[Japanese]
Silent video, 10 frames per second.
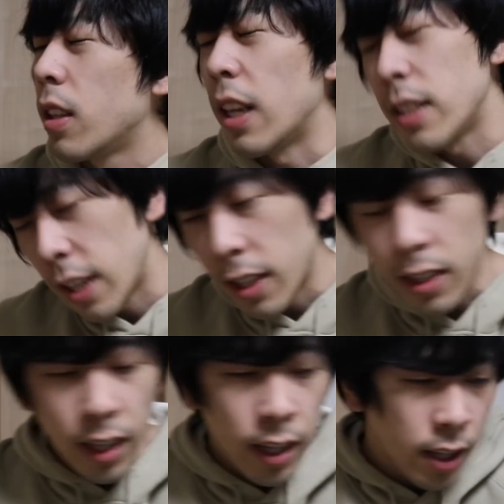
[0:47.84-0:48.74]
助けた
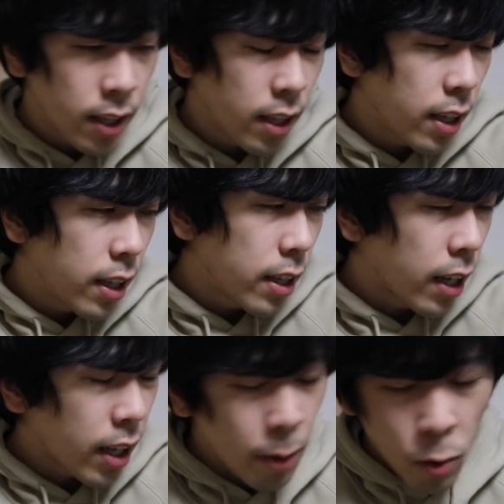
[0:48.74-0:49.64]
さ
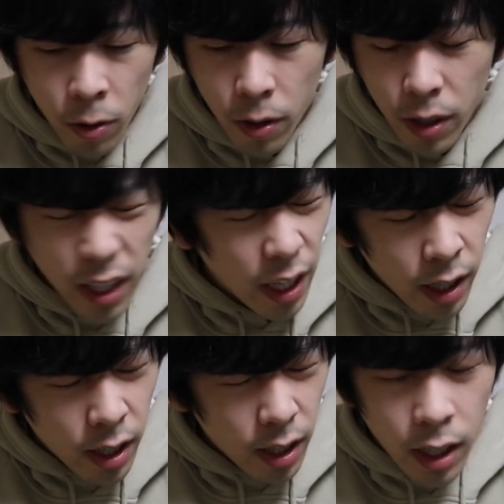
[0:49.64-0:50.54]
何回もいや
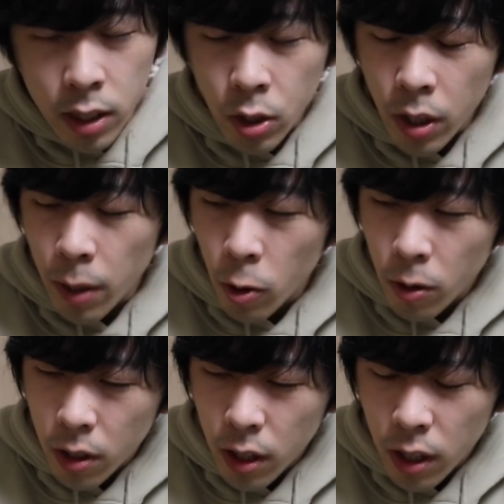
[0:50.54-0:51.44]
何十回も
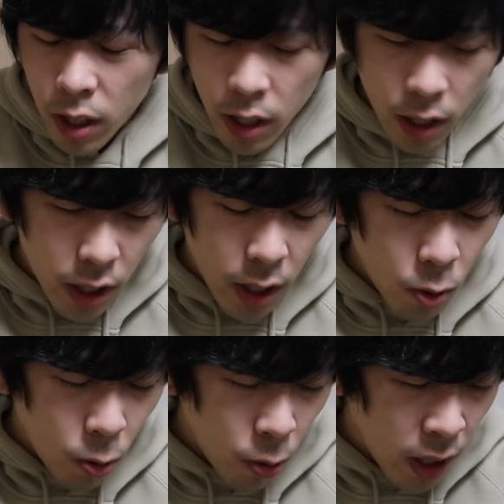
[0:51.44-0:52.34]
でも
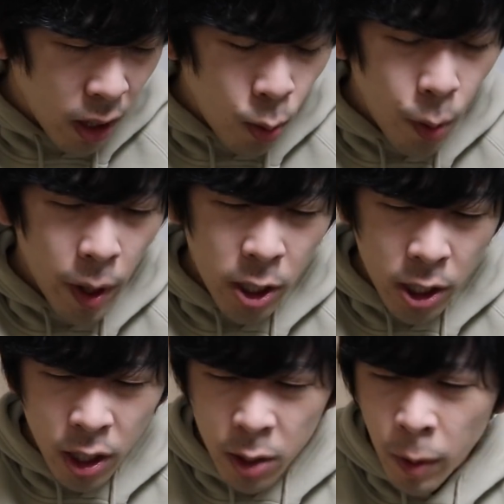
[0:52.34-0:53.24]
どうやってもお前は死
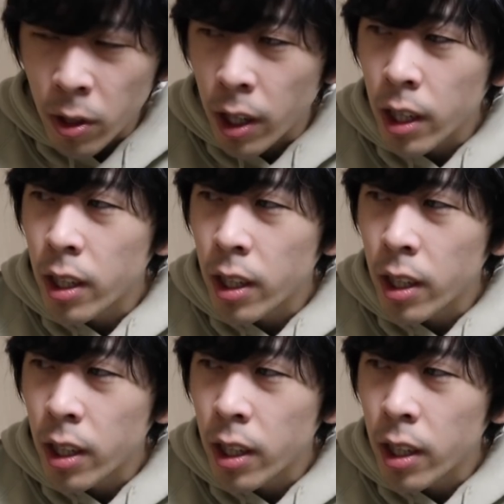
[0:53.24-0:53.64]
んでしまうんだ